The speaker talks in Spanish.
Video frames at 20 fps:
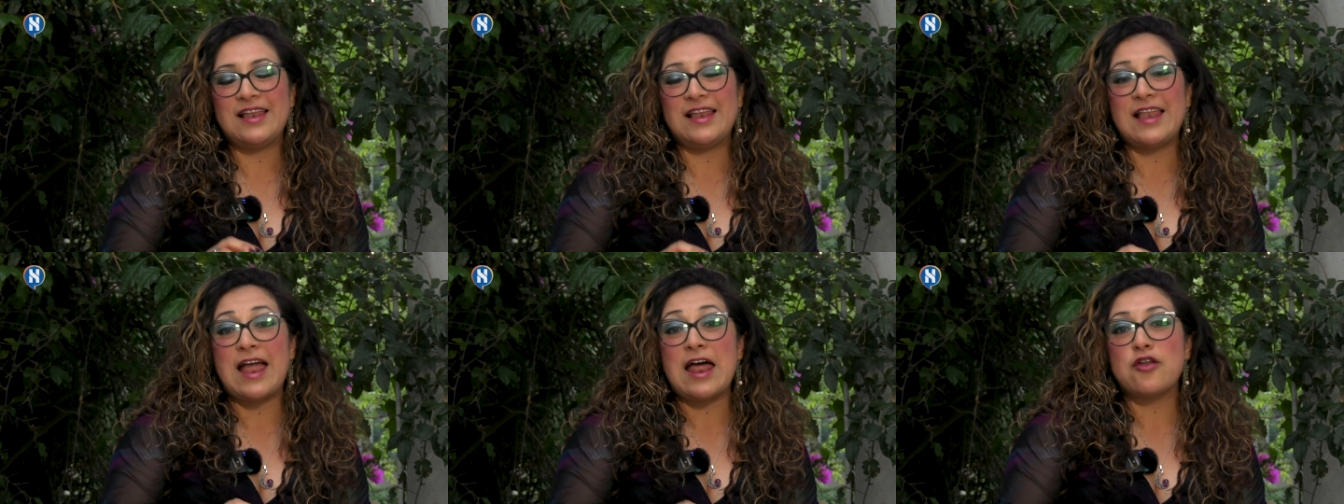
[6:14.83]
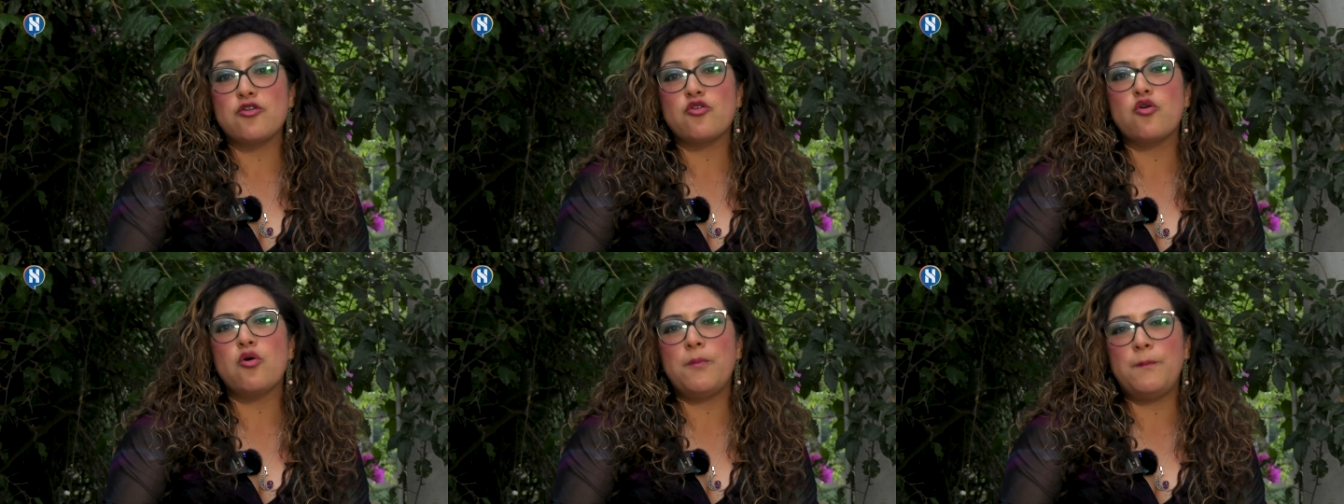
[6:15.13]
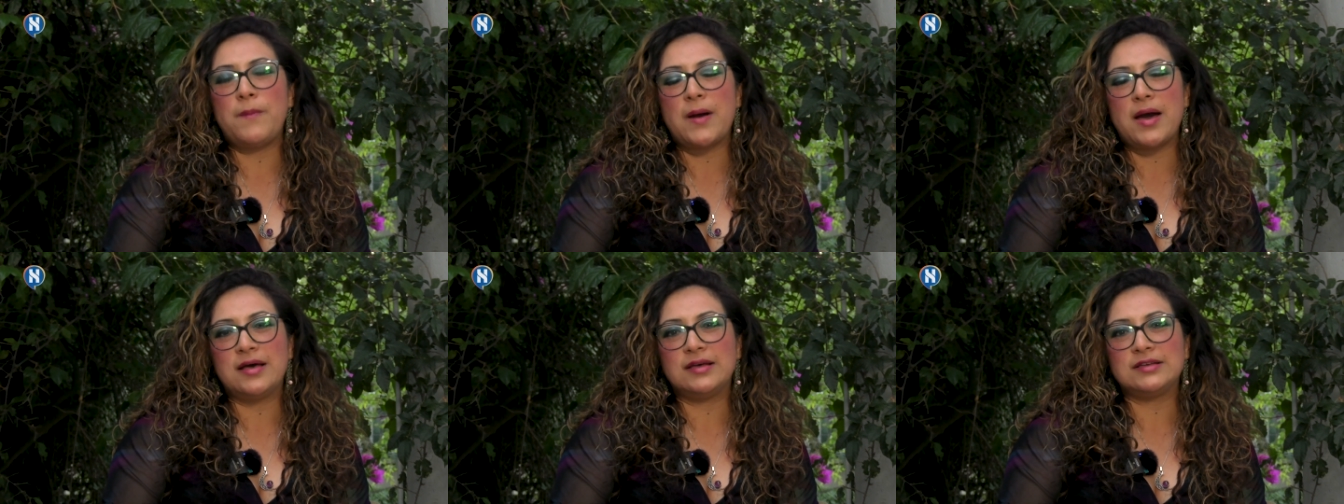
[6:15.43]
la
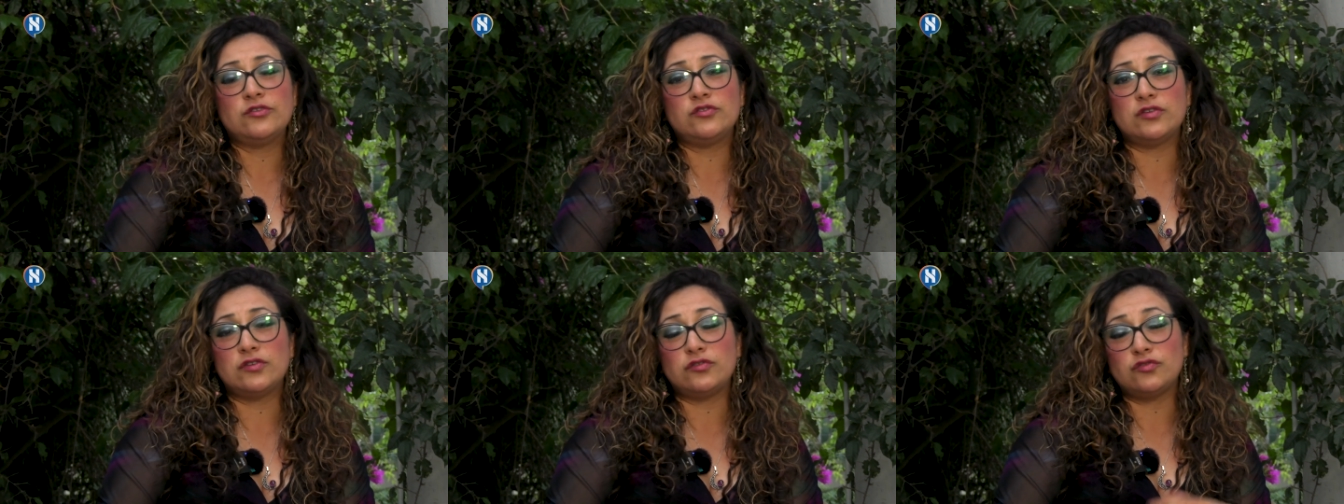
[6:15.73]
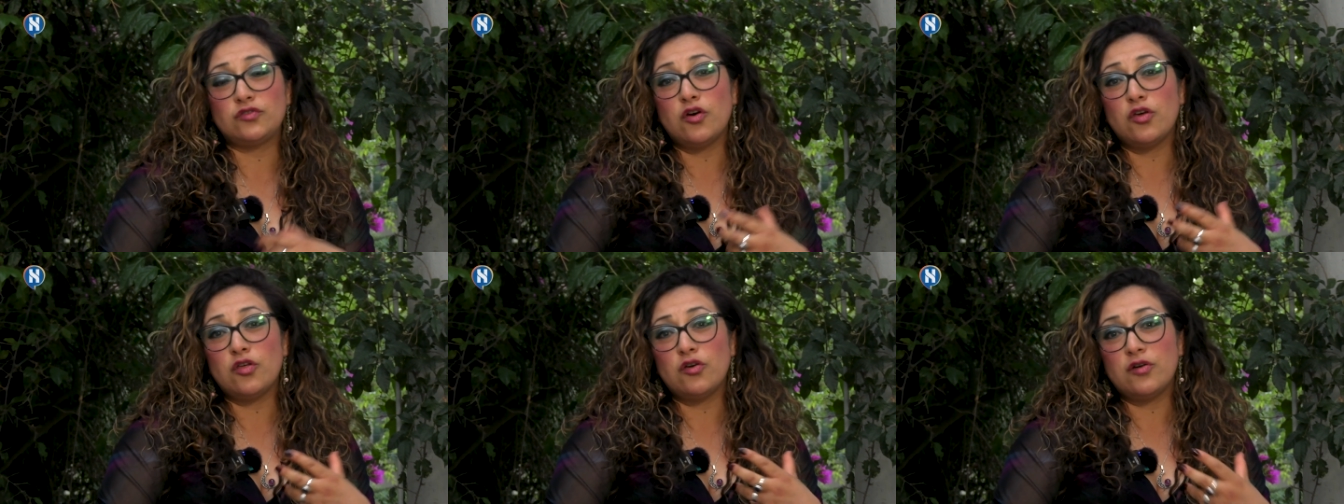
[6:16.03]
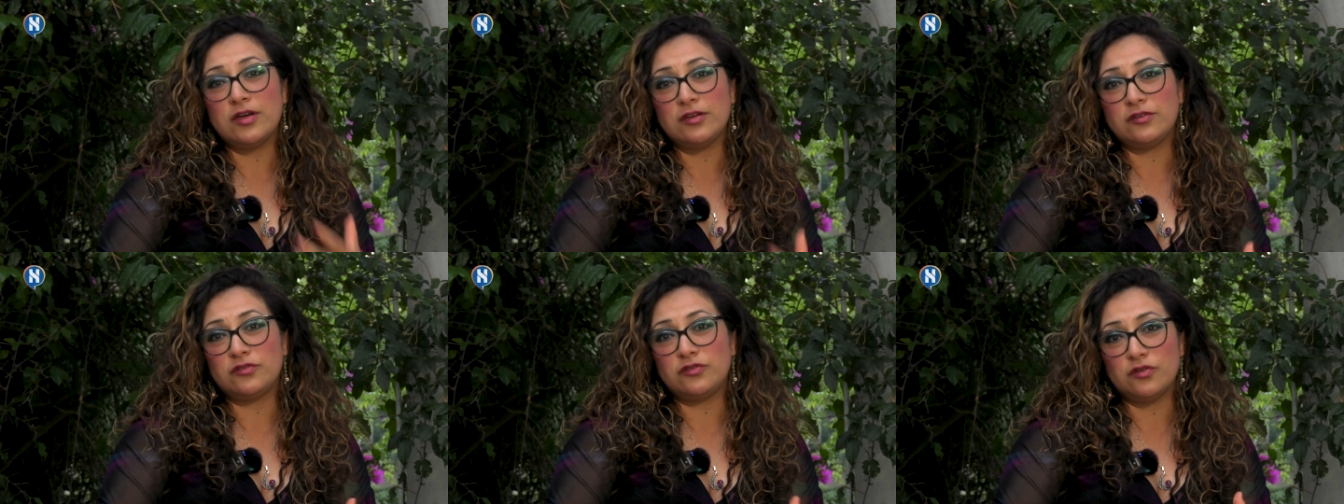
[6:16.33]
ropa. Entonces
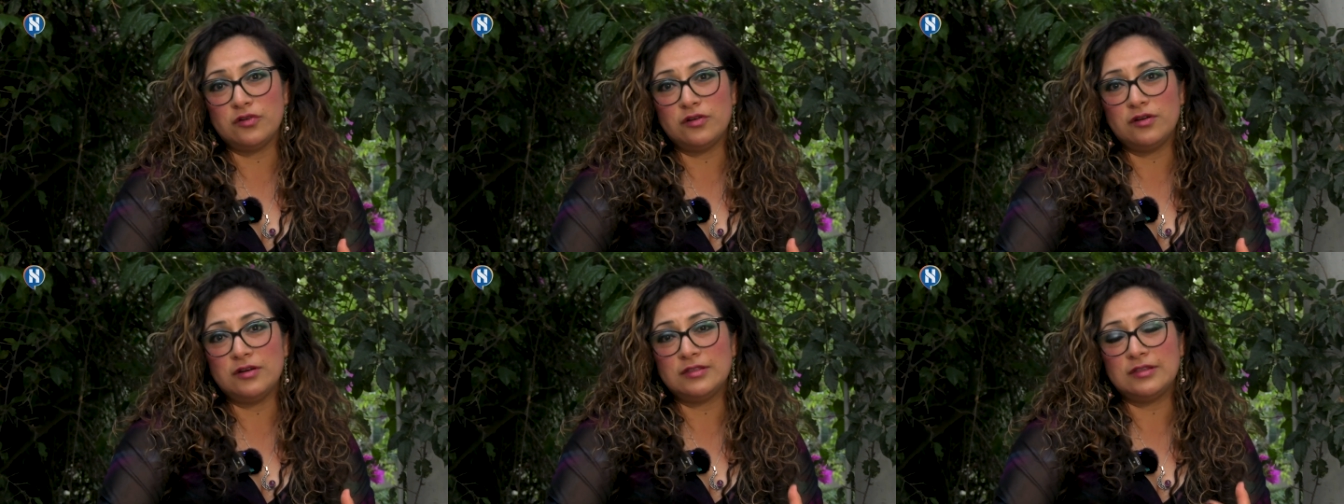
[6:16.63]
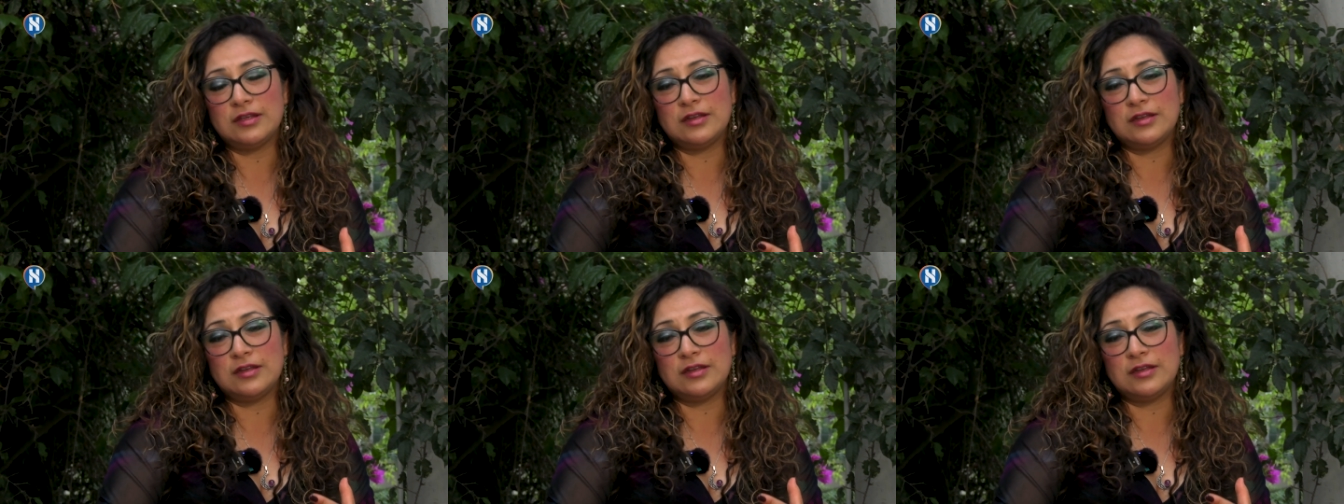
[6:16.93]
todo eso